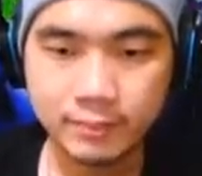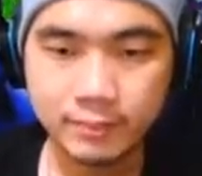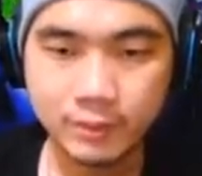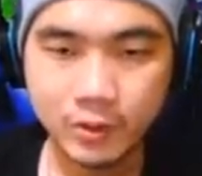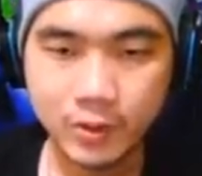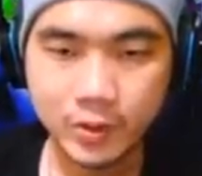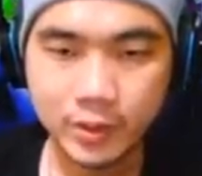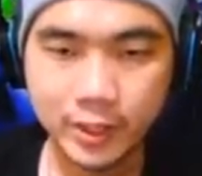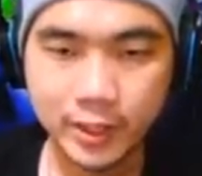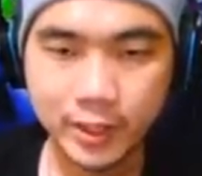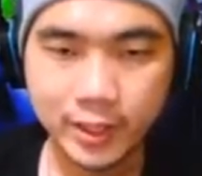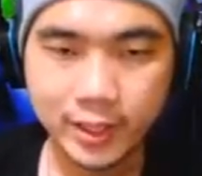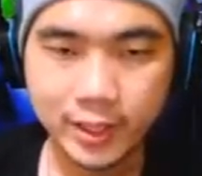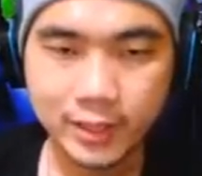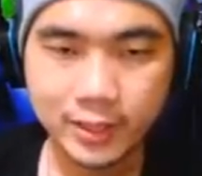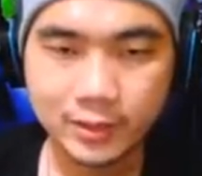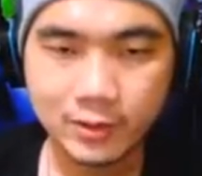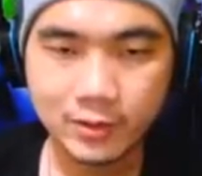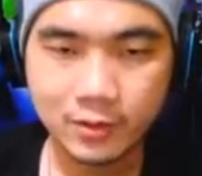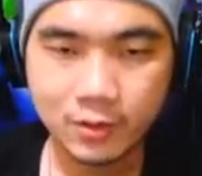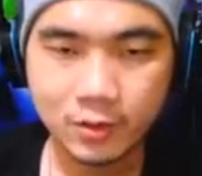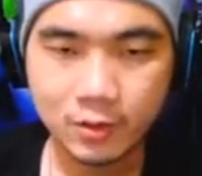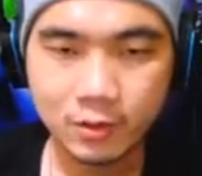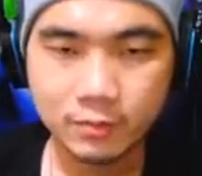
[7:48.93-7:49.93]
oke, okay,
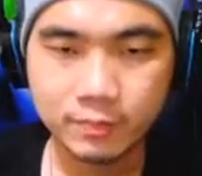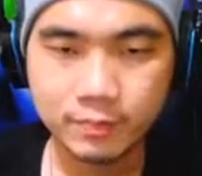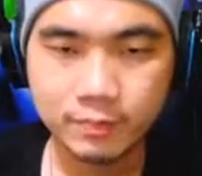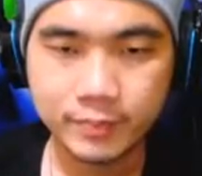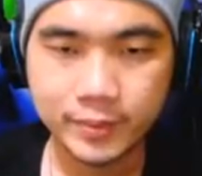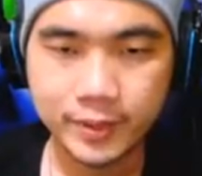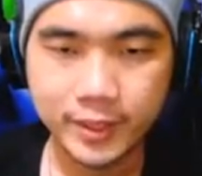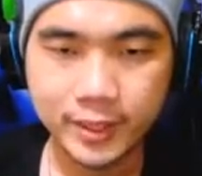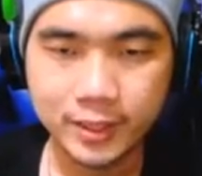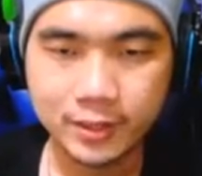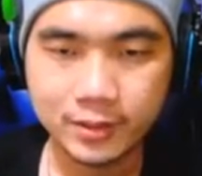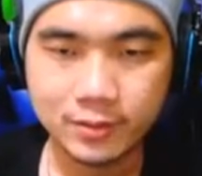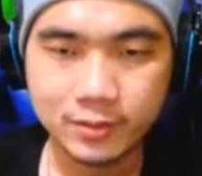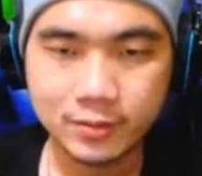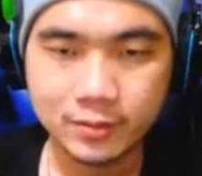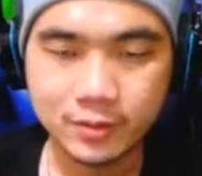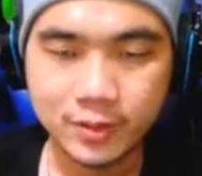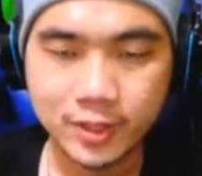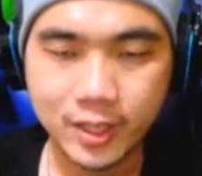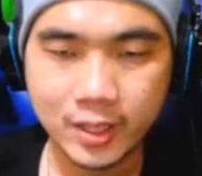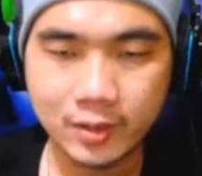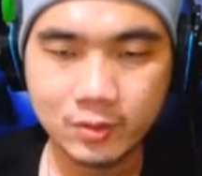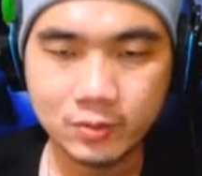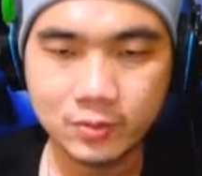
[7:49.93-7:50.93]
hold beat
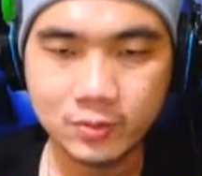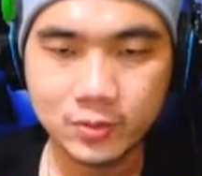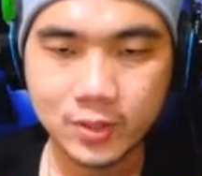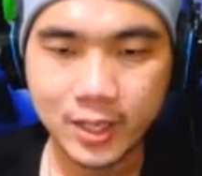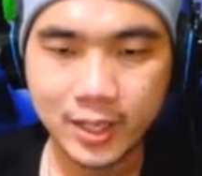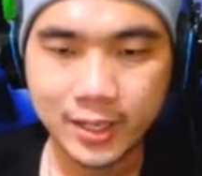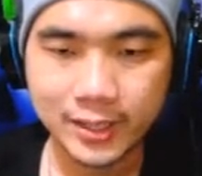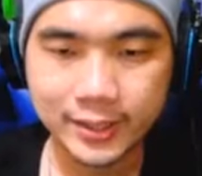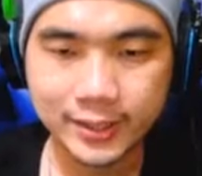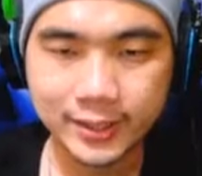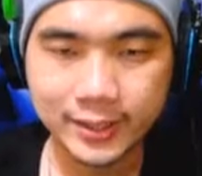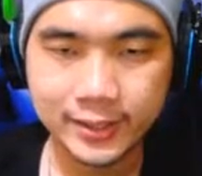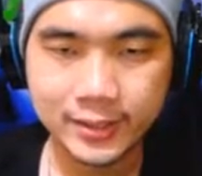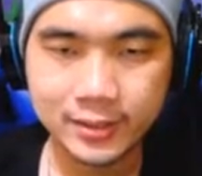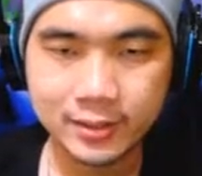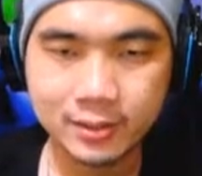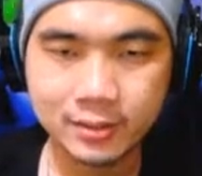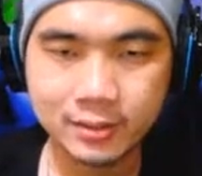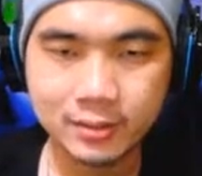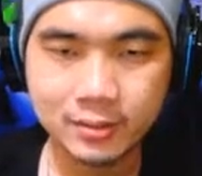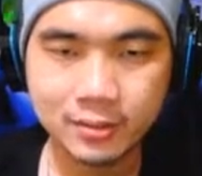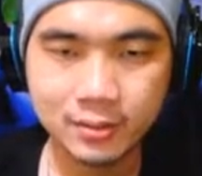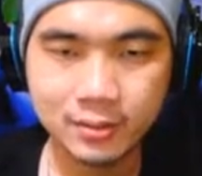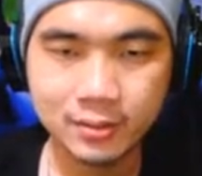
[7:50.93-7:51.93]
ya untuk lari.
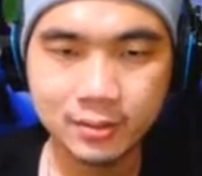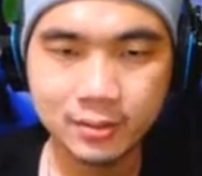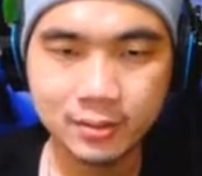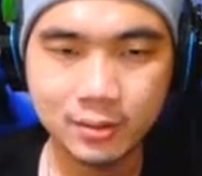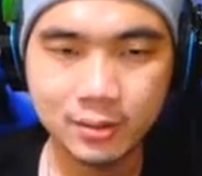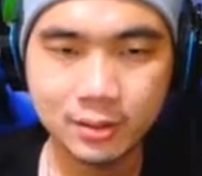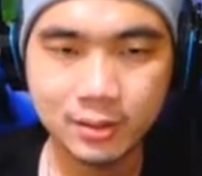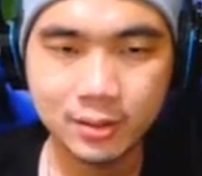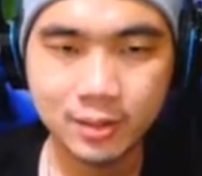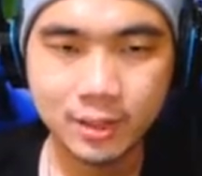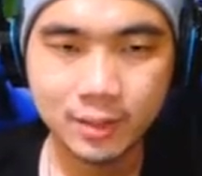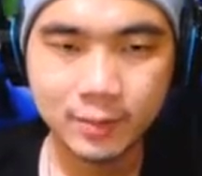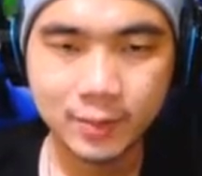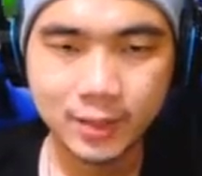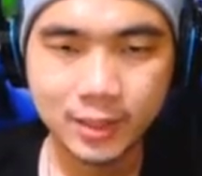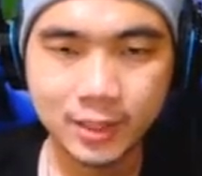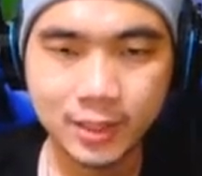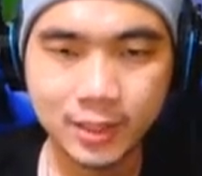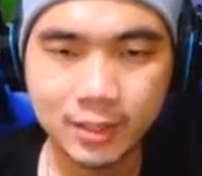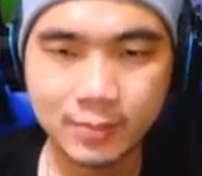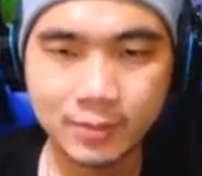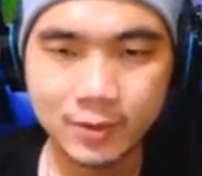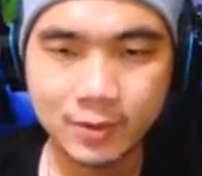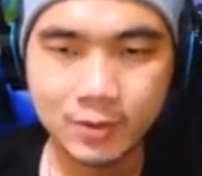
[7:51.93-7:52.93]
Tapi
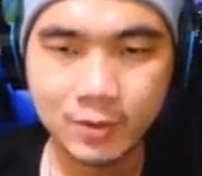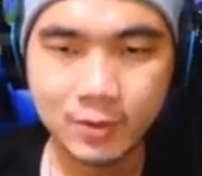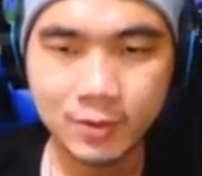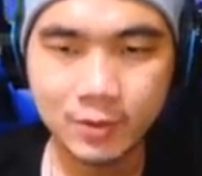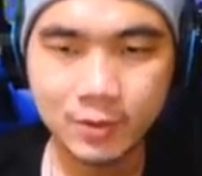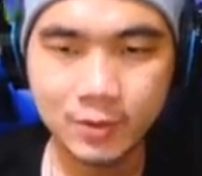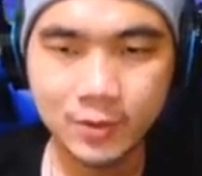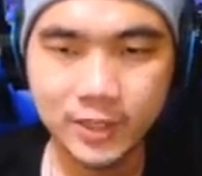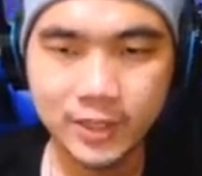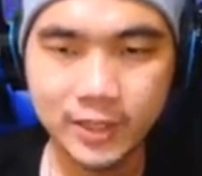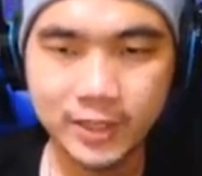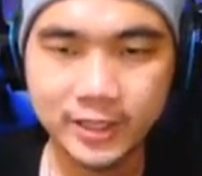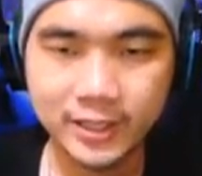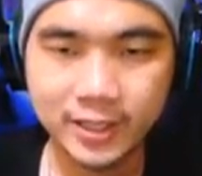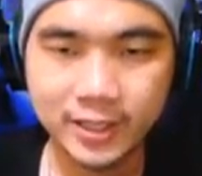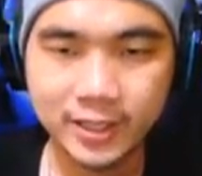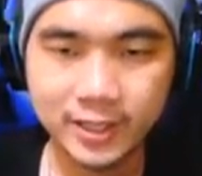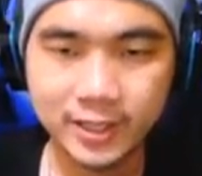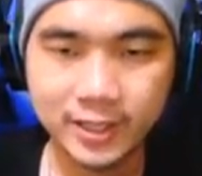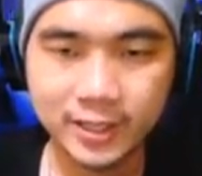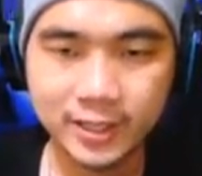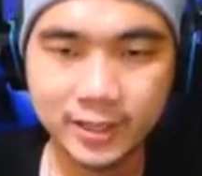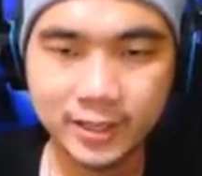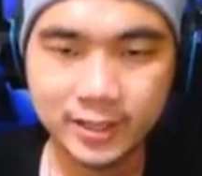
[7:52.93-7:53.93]
kenapa kok loadingnya
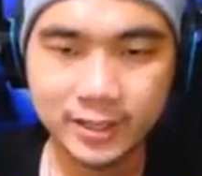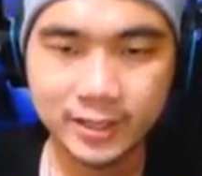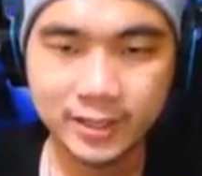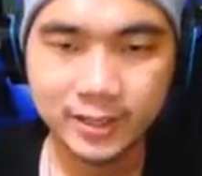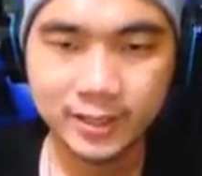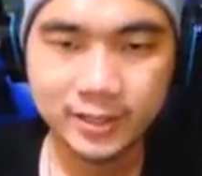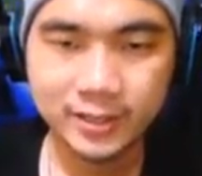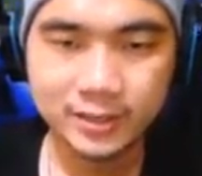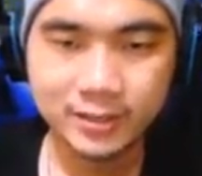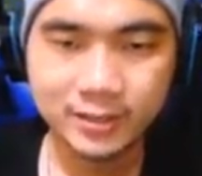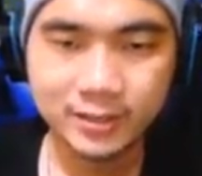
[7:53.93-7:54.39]
kayak gini?